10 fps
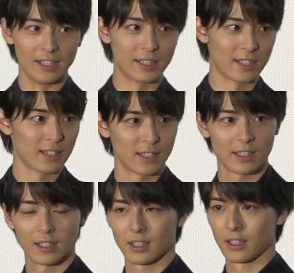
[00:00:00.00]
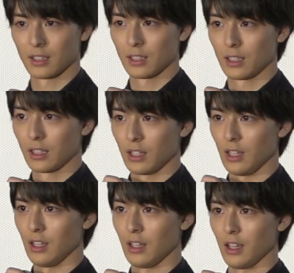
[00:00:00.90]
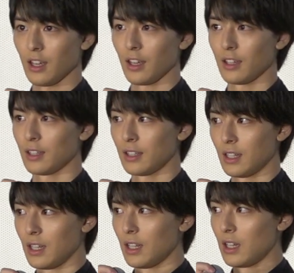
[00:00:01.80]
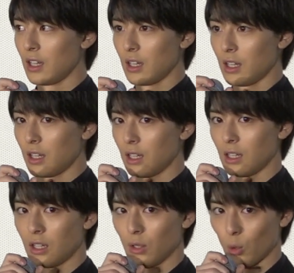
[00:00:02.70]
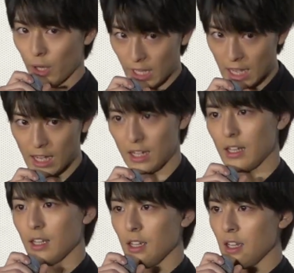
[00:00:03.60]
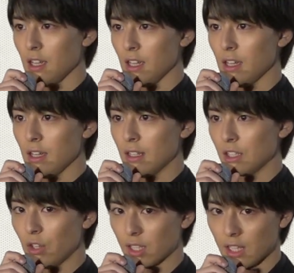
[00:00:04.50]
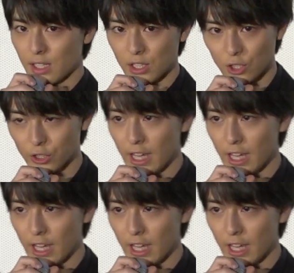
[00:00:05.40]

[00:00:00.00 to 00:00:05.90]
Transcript: すえー、俺が、えー、幸せにするの